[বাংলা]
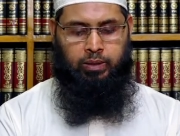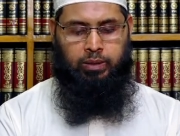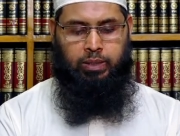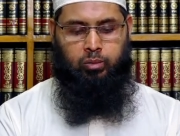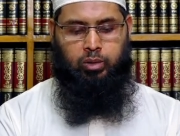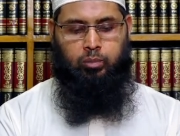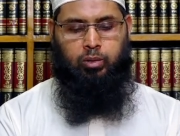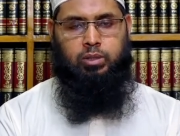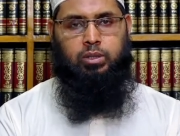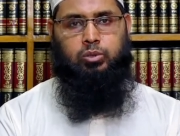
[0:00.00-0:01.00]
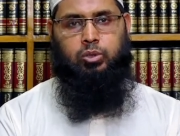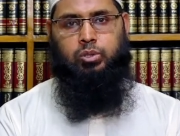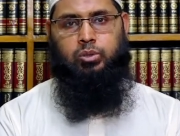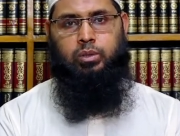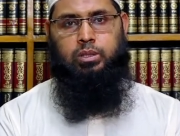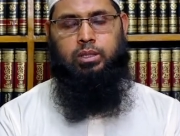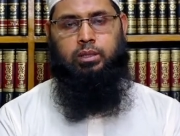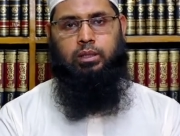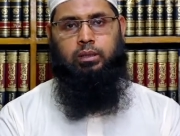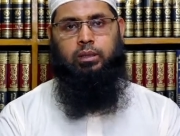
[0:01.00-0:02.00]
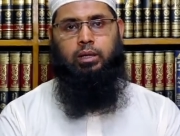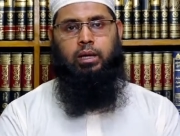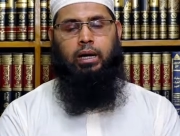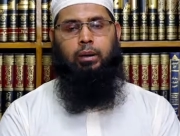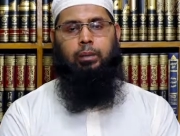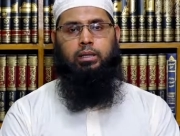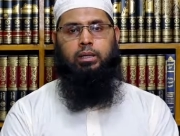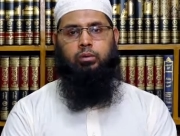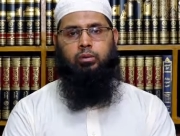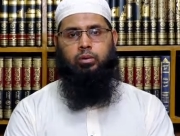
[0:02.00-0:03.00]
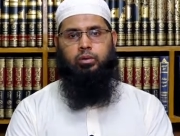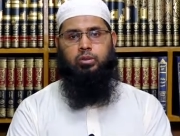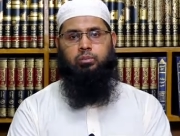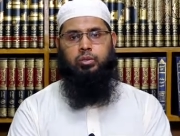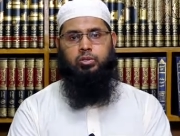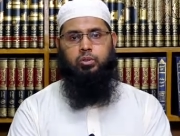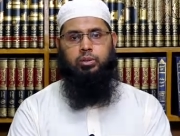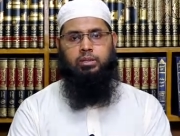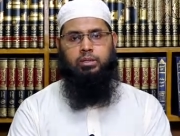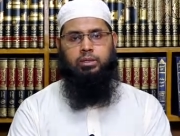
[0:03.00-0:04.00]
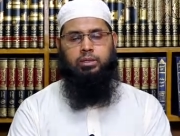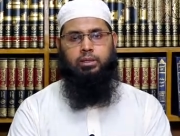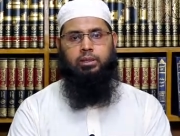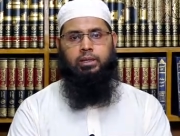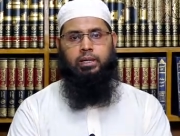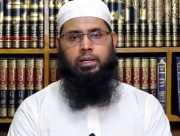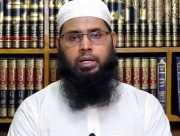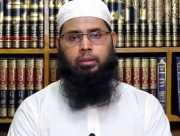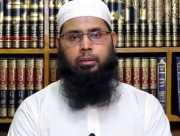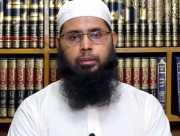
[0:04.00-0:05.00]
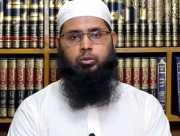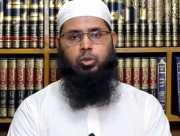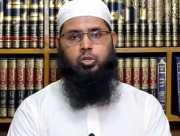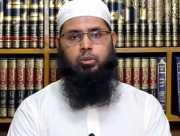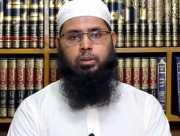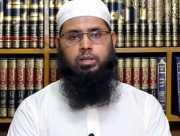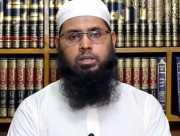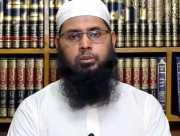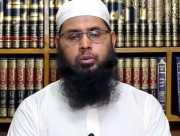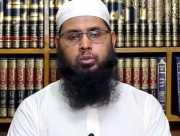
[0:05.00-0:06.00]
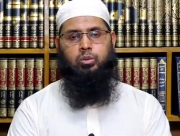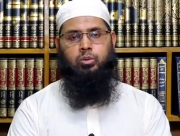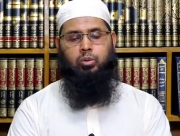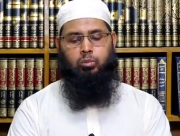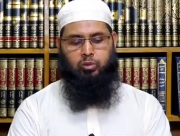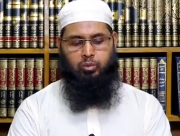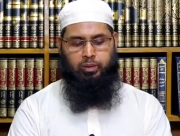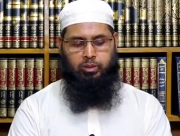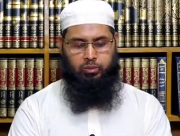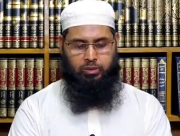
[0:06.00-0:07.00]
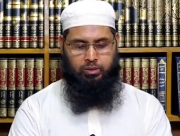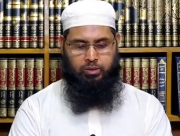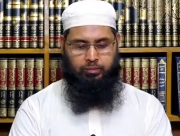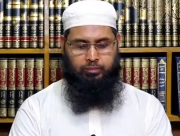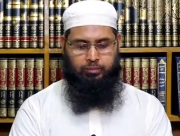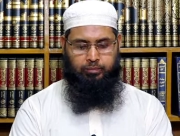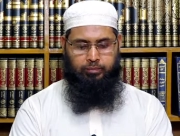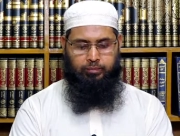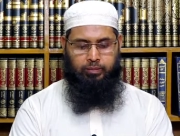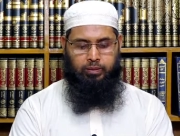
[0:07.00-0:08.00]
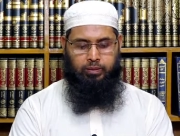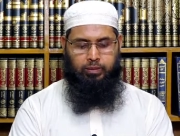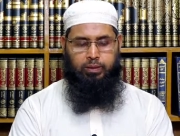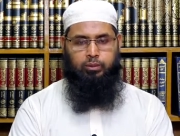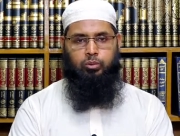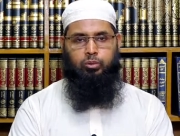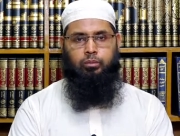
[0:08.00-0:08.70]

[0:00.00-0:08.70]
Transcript: কেউ কেউ বলেছেন ষষ্ঠ হিজড়িতে আবার কেউ কেউ বলেছেন পঞ্চম হিজড়িতে এভাবে দশম হিজড়ি পর্যন্ত মতভেদ রয়েছে কিন্তু